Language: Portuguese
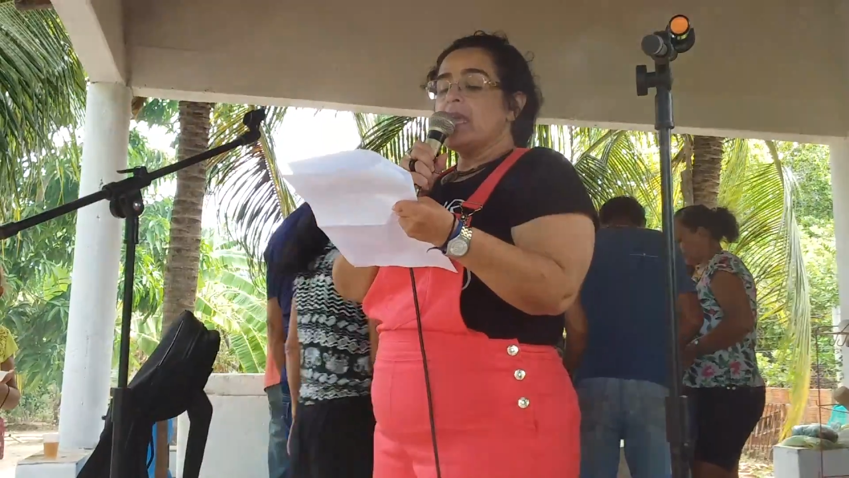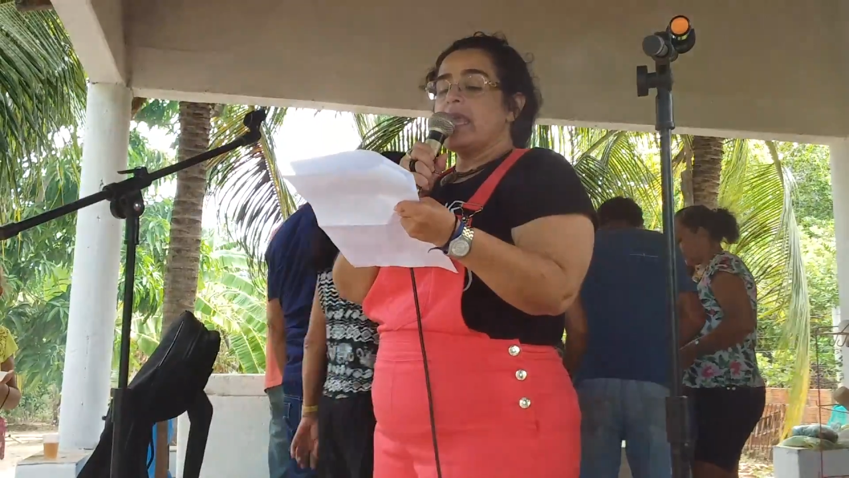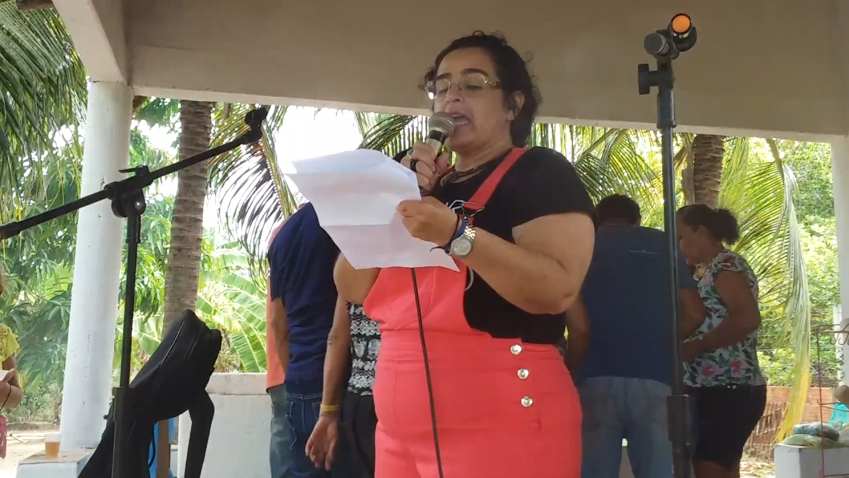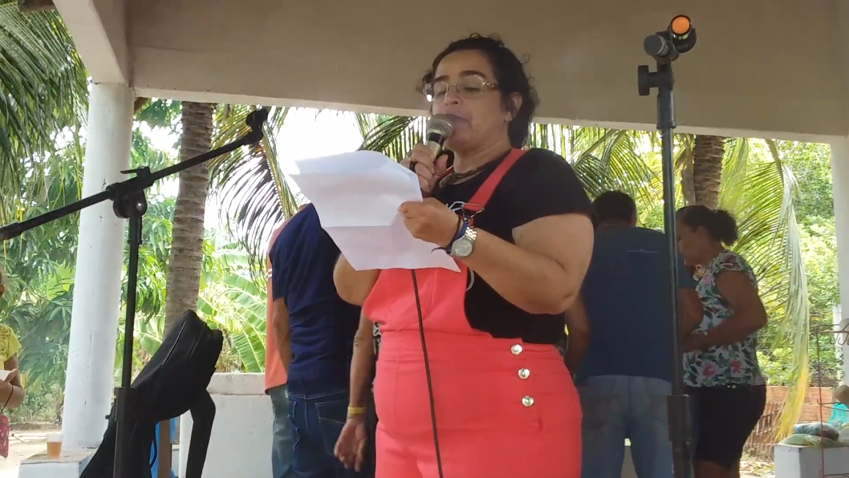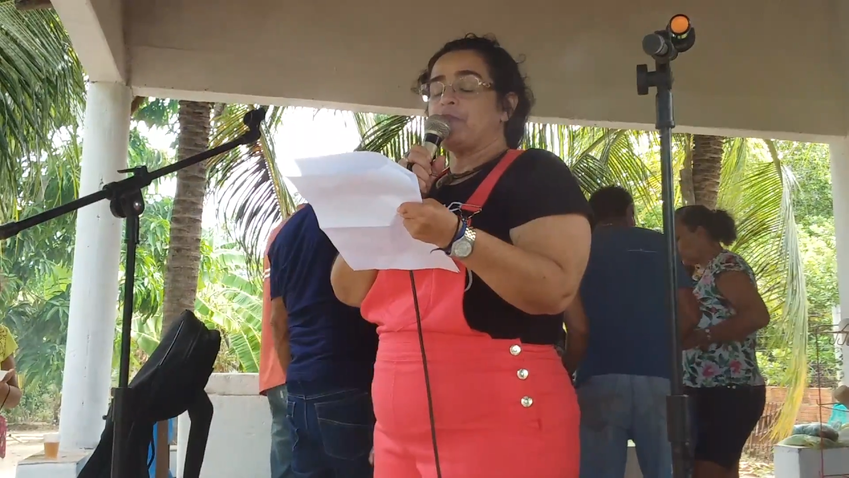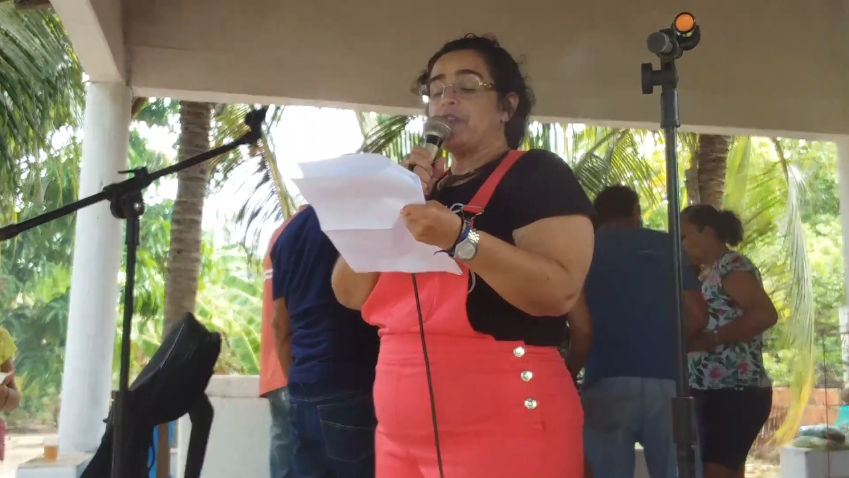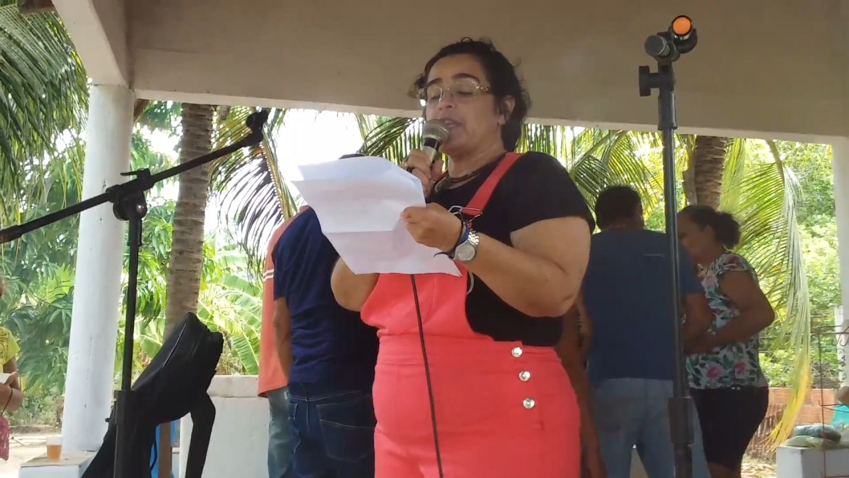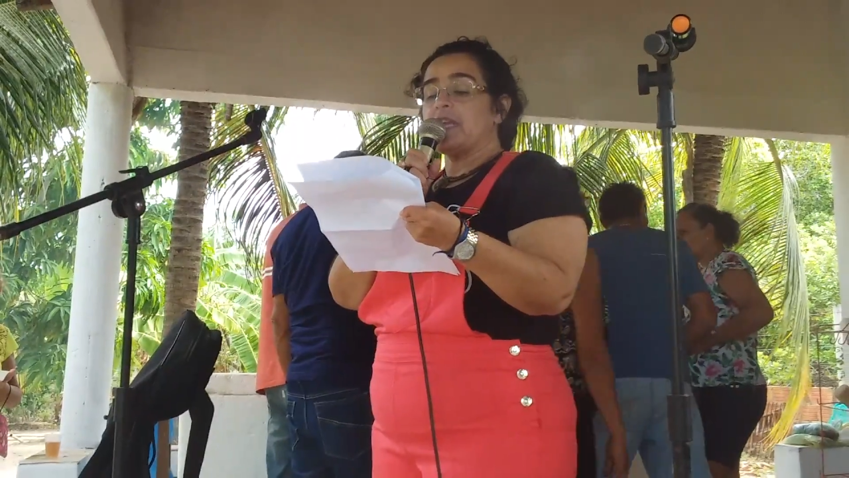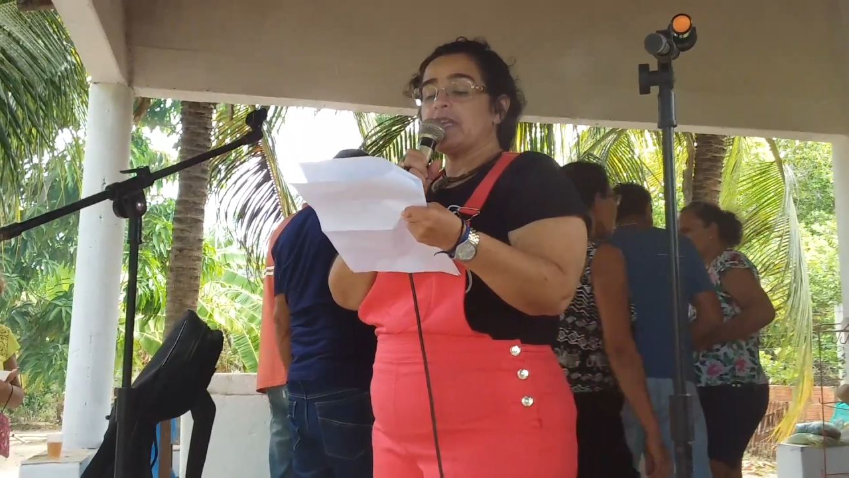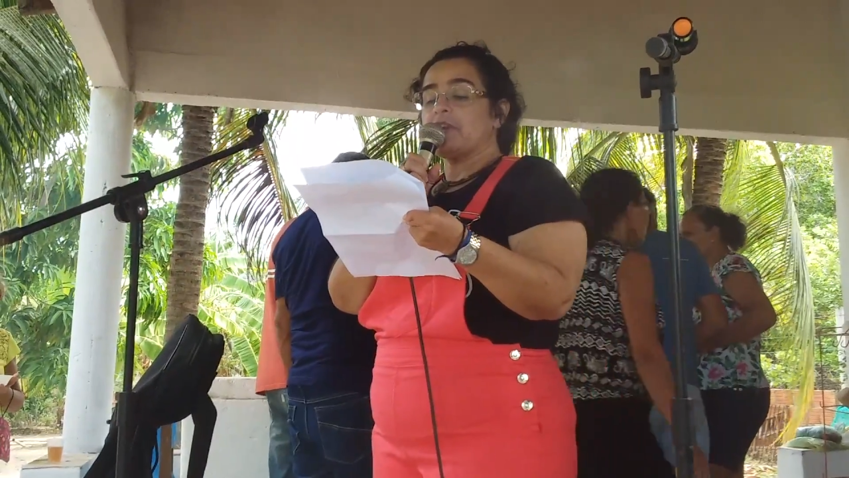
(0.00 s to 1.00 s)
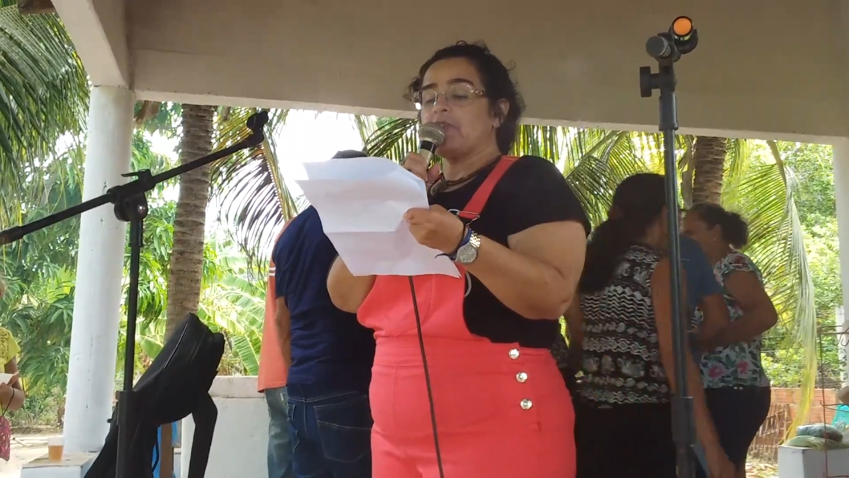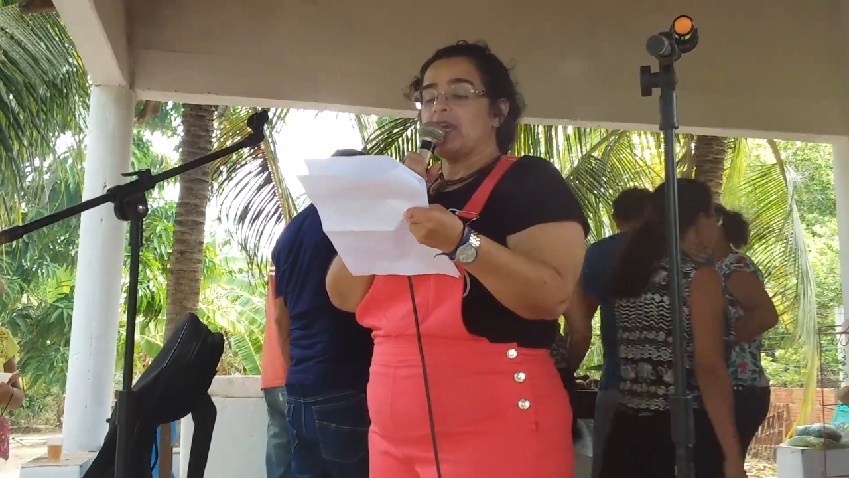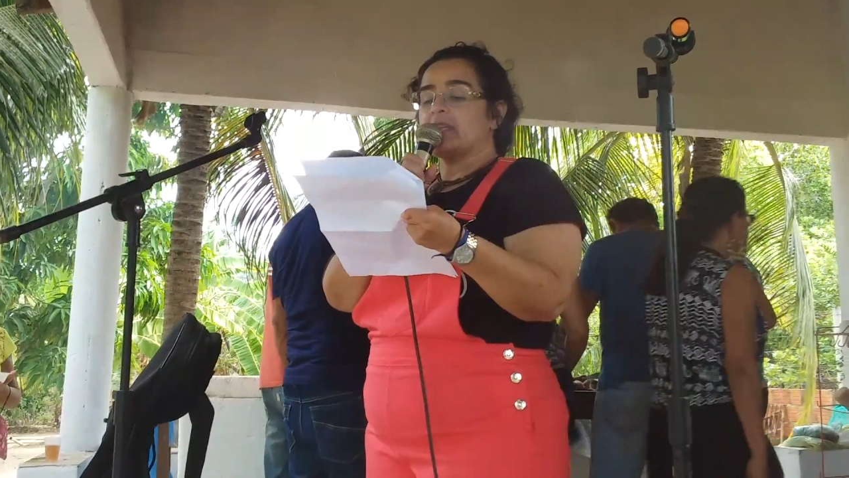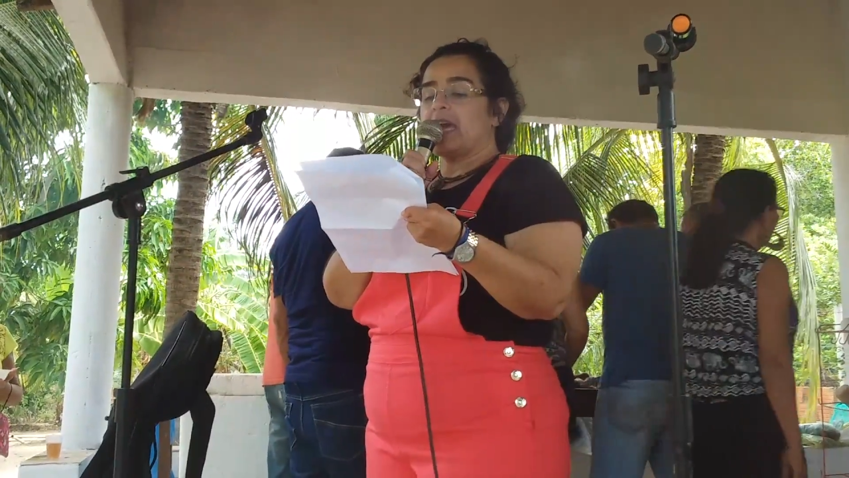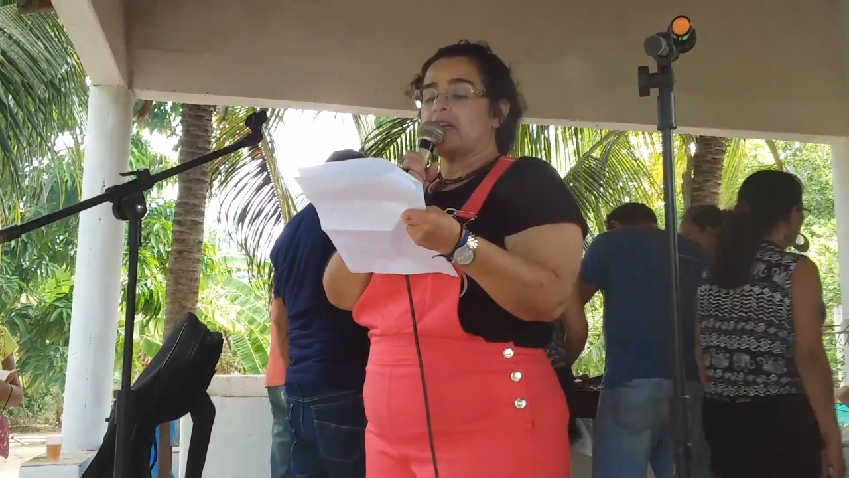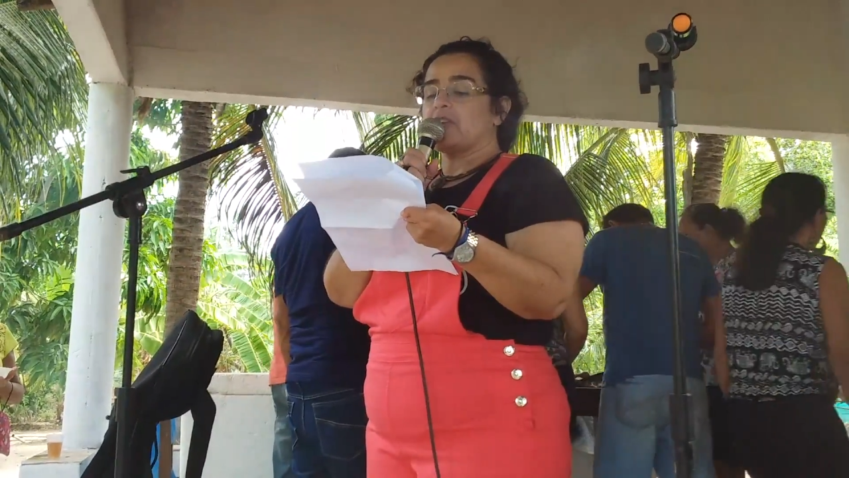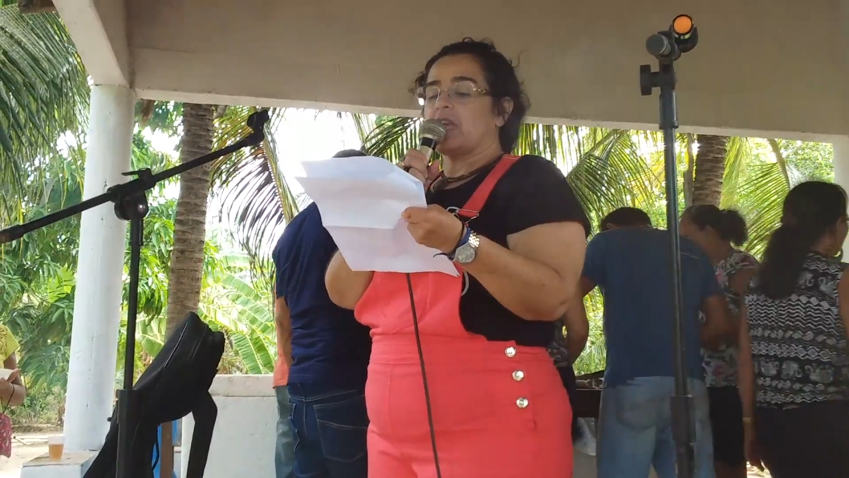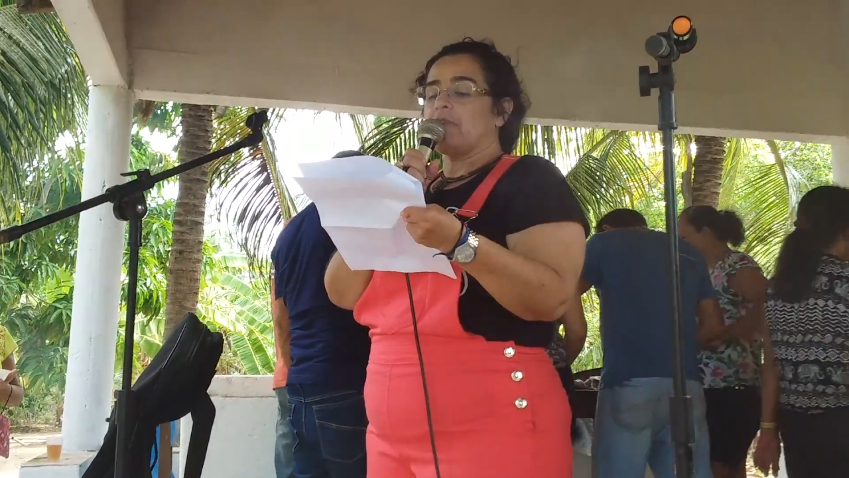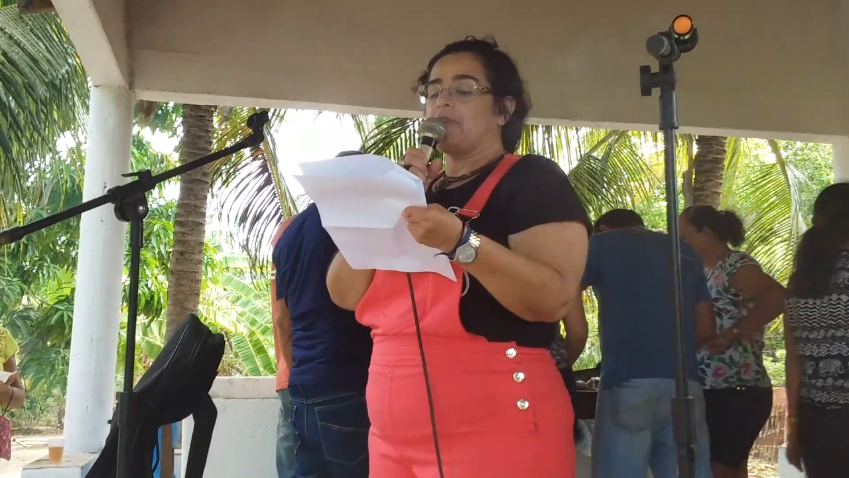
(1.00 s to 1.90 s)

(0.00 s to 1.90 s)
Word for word: e a infinita verdade que